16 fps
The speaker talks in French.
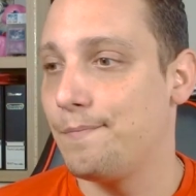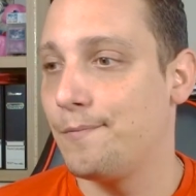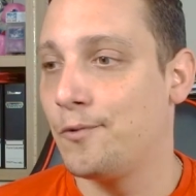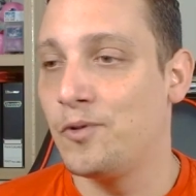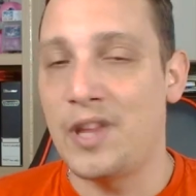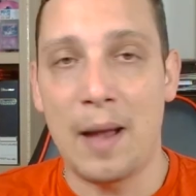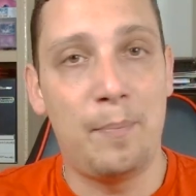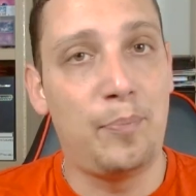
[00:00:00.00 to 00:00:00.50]

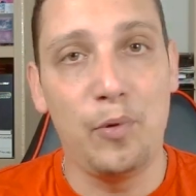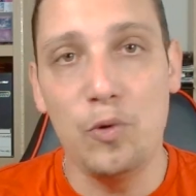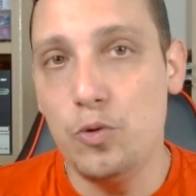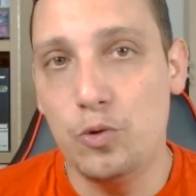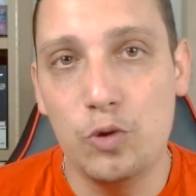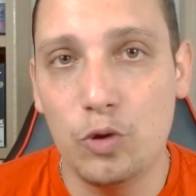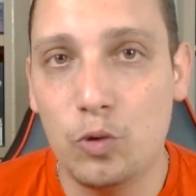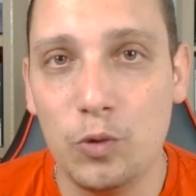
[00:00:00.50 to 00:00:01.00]
on n'a plus
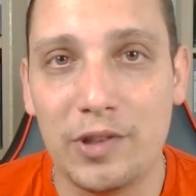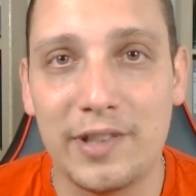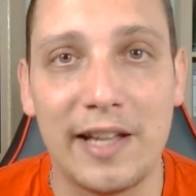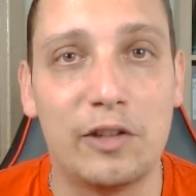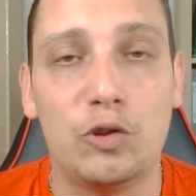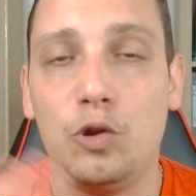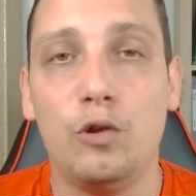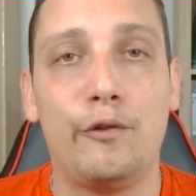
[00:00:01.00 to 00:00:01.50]
du tout
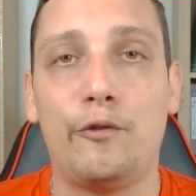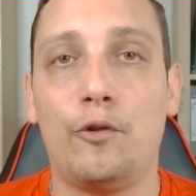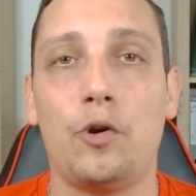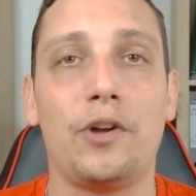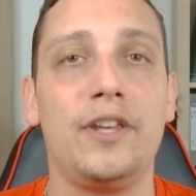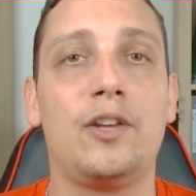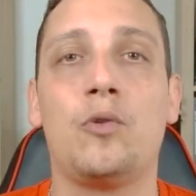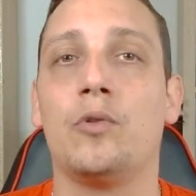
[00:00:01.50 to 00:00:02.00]
cette
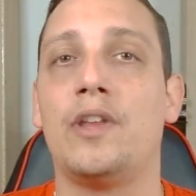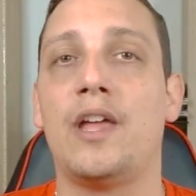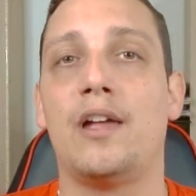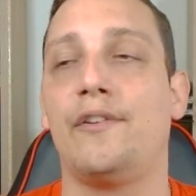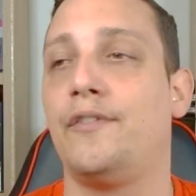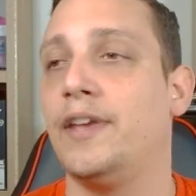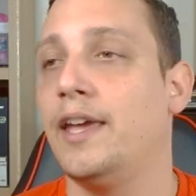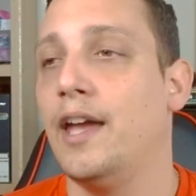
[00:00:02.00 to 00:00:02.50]
euphorie qu'on
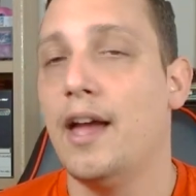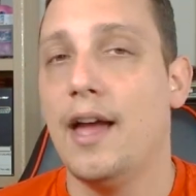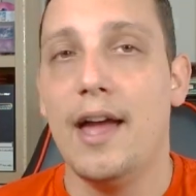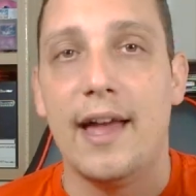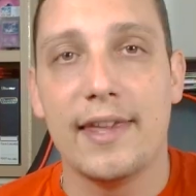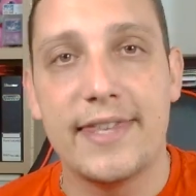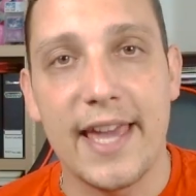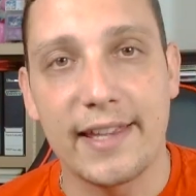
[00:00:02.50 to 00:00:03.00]
avait
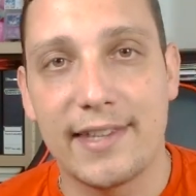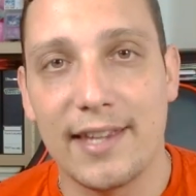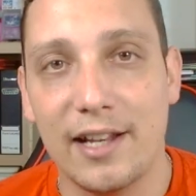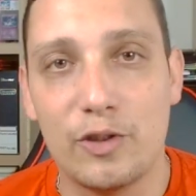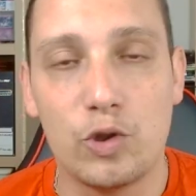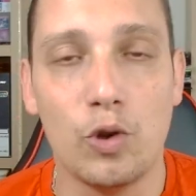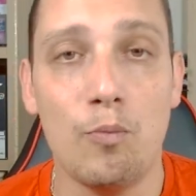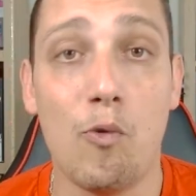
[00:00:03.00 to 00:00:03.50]
il y a
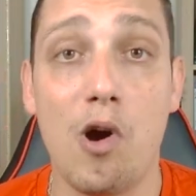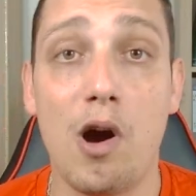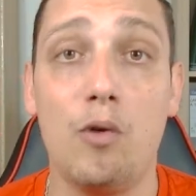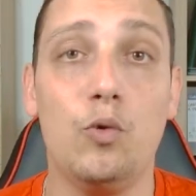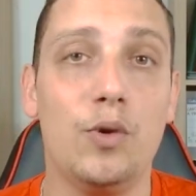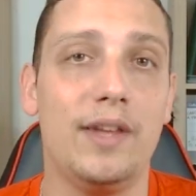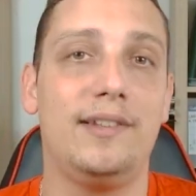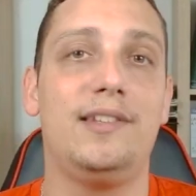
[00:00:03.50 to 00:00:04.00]
quelques mois
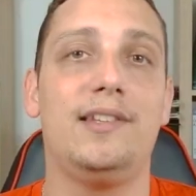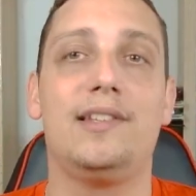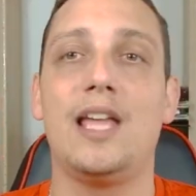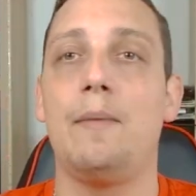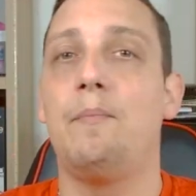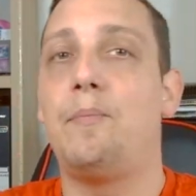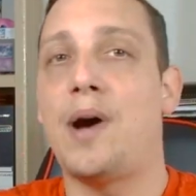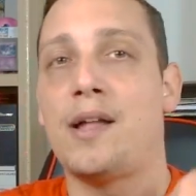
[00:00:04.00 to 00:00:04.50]
où les
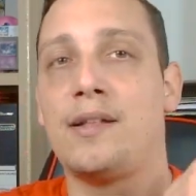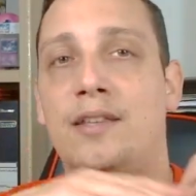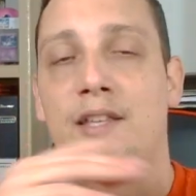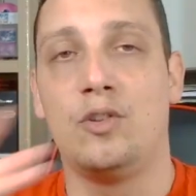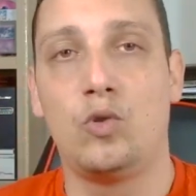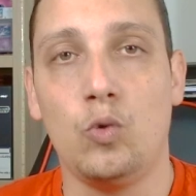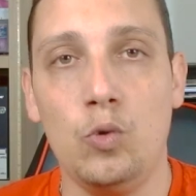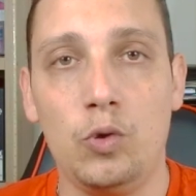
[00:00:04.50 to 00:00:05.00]
items
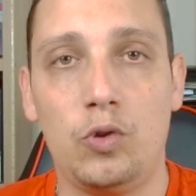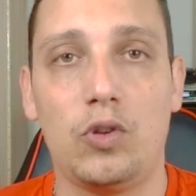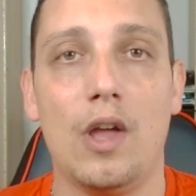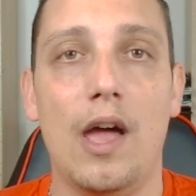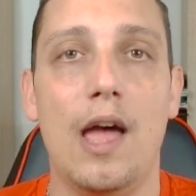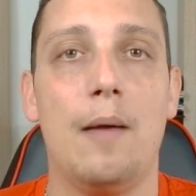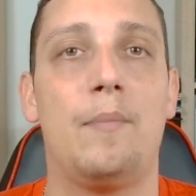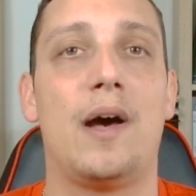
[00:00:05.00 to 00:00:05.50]
partaient tous,
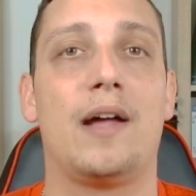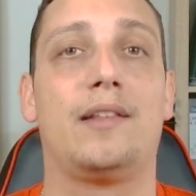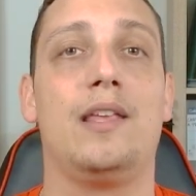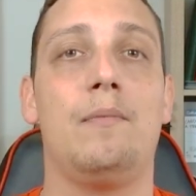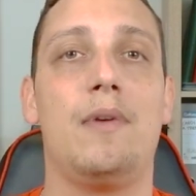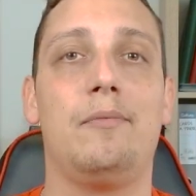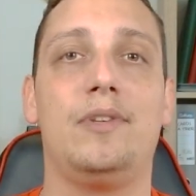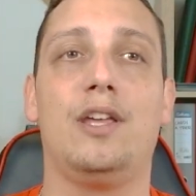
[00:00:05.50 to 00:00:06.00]

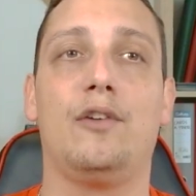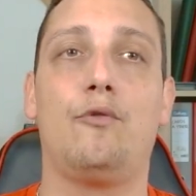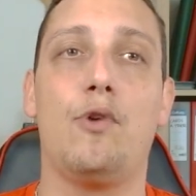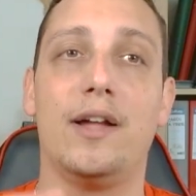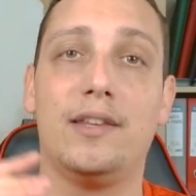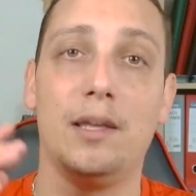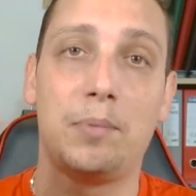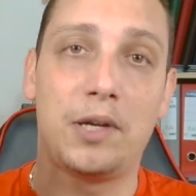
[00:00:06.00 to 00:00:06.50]
partaient même des
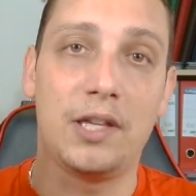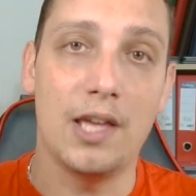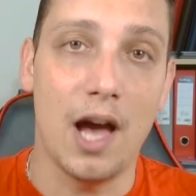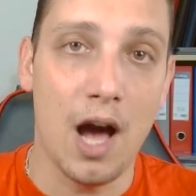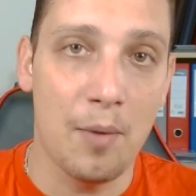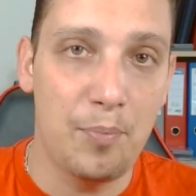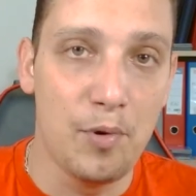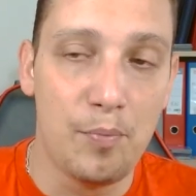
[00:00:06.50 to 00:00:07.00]
fois à des prix
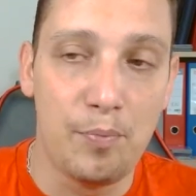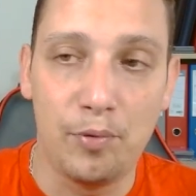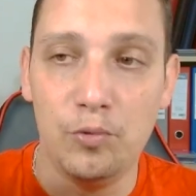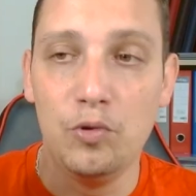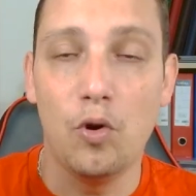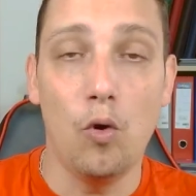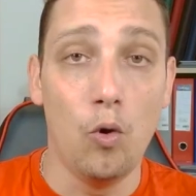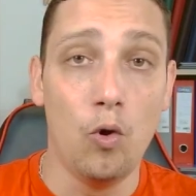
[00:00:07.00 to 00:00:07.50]
un peu
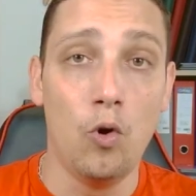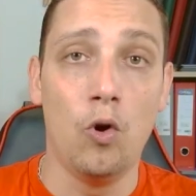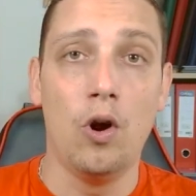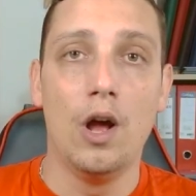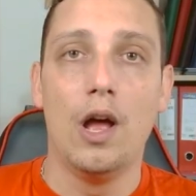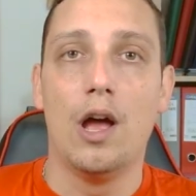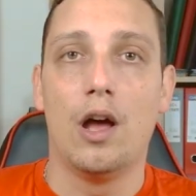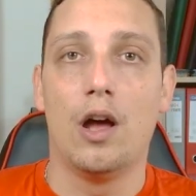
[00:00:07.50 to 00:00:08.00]
plus hauts,
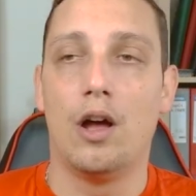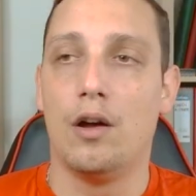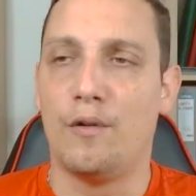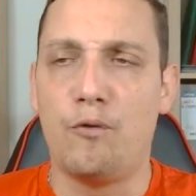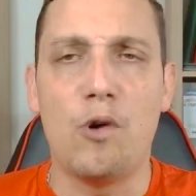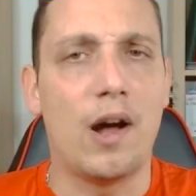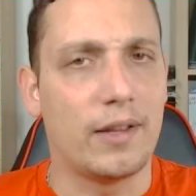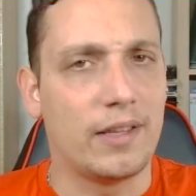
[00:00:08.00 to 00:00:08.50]
euh,
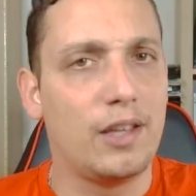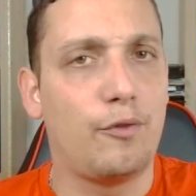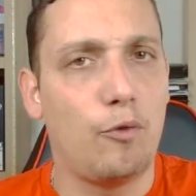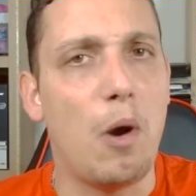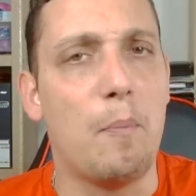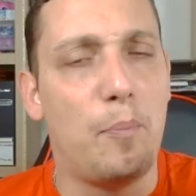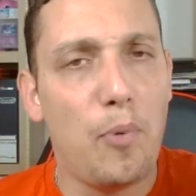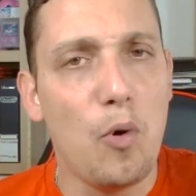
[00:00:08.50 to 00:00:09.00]
voire des
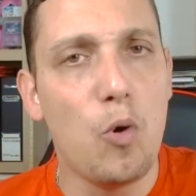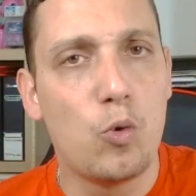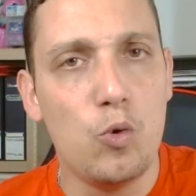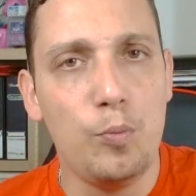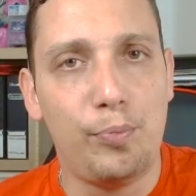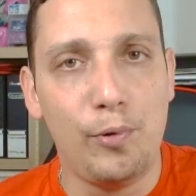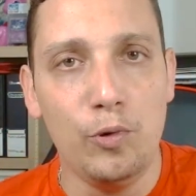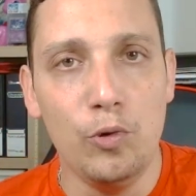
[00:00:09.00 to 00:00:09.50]
fois
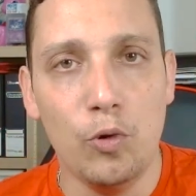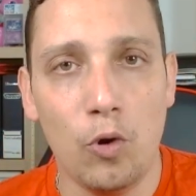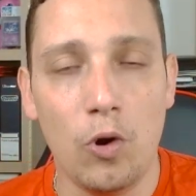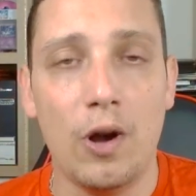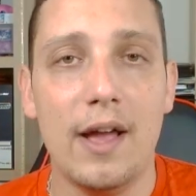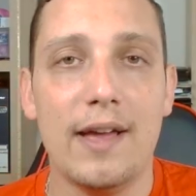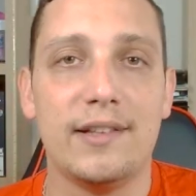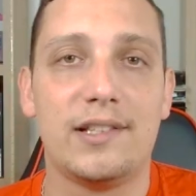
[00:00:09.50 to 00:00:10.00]
beaucoup plus
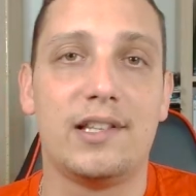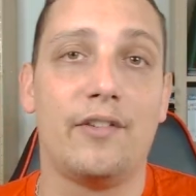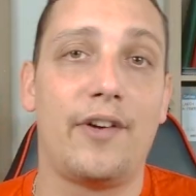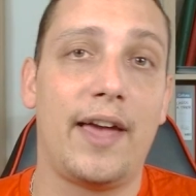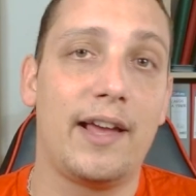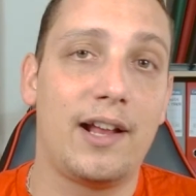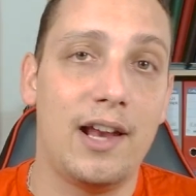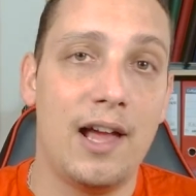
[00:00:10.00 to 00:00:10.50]
hauts. C'est
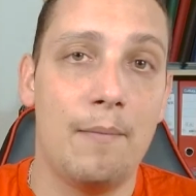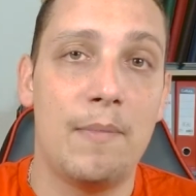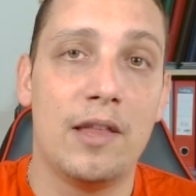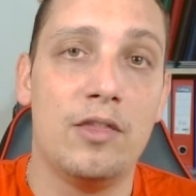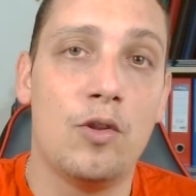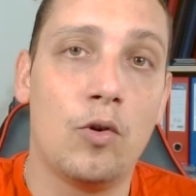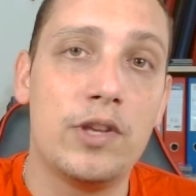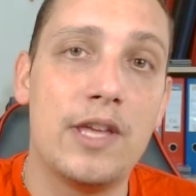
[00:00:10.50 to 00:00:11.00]
vrai que là
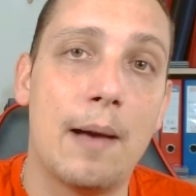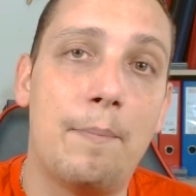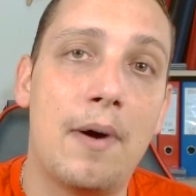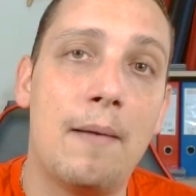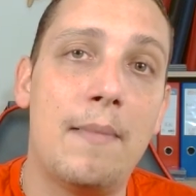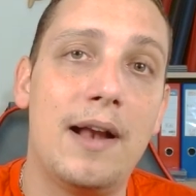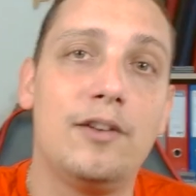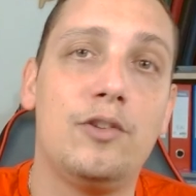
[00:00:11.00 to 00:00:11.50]
maintenant il y a
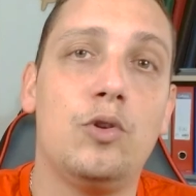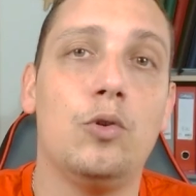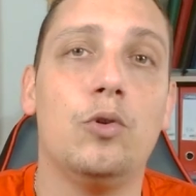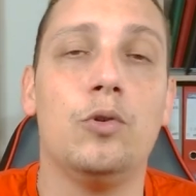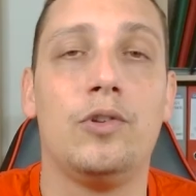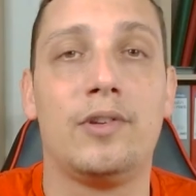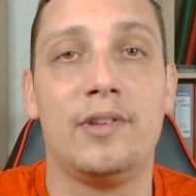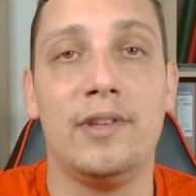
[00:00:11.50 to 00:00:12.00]
pas mal
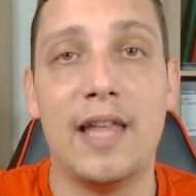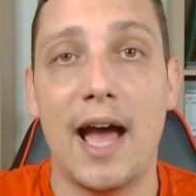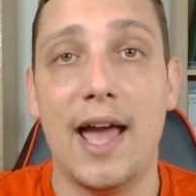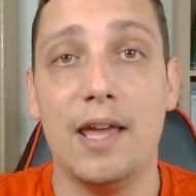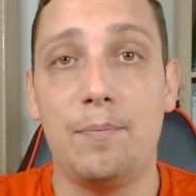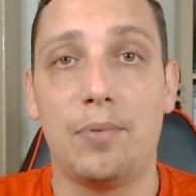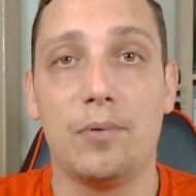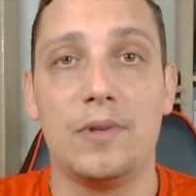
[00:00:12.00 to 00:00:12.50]
de
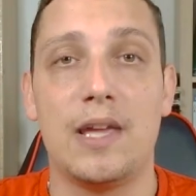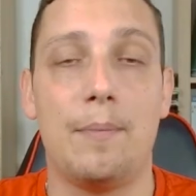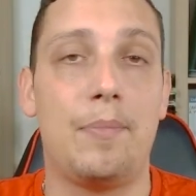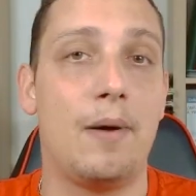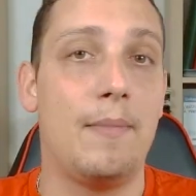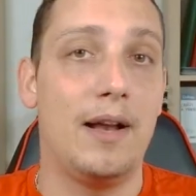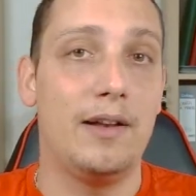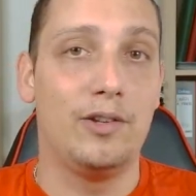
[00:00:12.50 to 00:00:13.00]
snipe, il y a
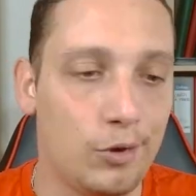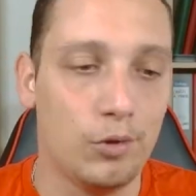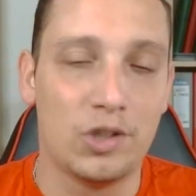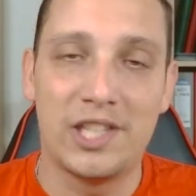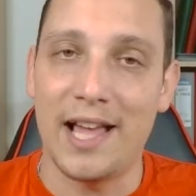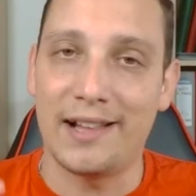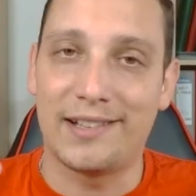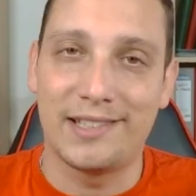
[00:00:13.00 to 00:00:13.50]
pas mal de
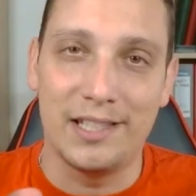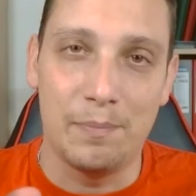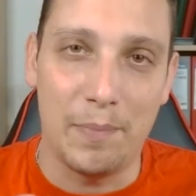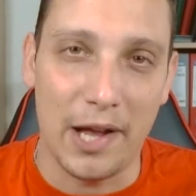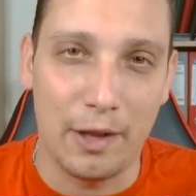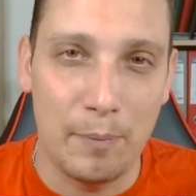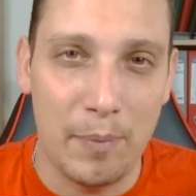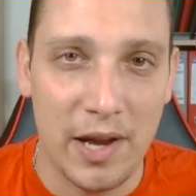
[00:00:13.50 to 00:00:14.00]
cartes qui
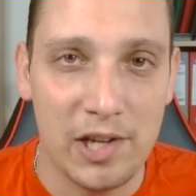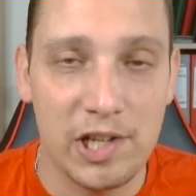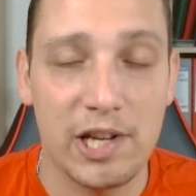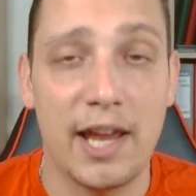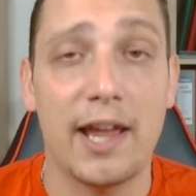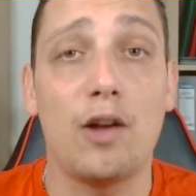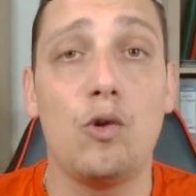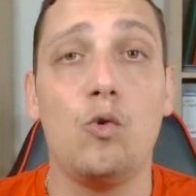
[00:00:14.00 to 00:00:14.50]
partent pas
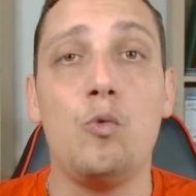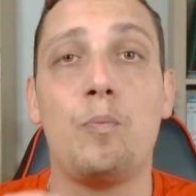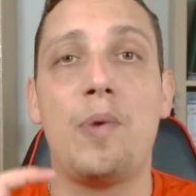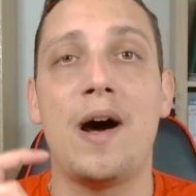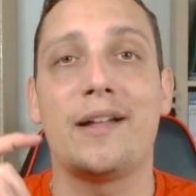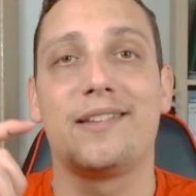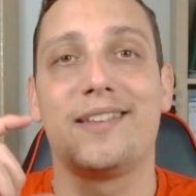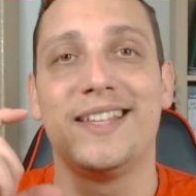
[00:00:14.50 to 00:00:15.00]
cher ou partent